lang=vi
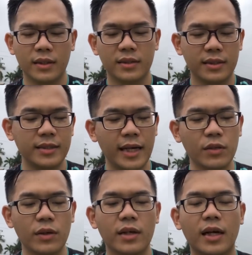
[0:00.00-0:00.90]
Rất dễ
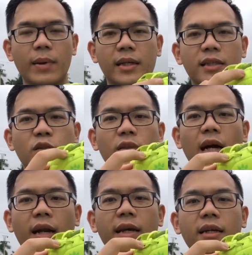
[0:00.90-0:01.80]
thôi, các bạn cứ xỏ
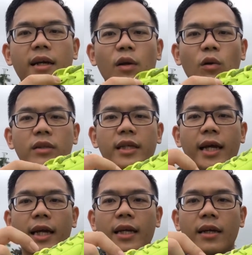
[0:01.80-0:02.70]
thẳng lên ở cái lỗ như thế
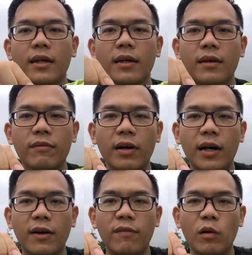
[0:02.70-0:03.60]
này
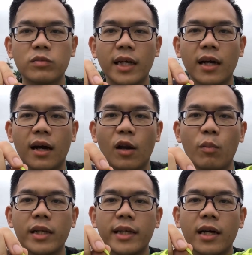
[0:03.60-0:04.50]
và vòng dây ở đầu
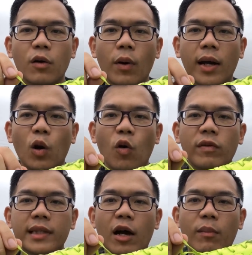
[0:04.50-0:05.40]
bên kia qua cái lỗ
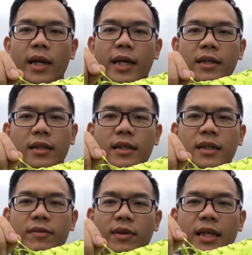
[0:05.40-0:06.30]
vừa tạo bên này,
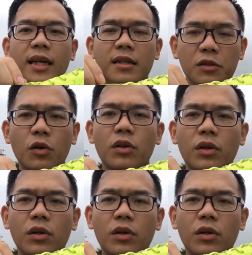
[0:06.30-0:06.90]
và thế là được thôi.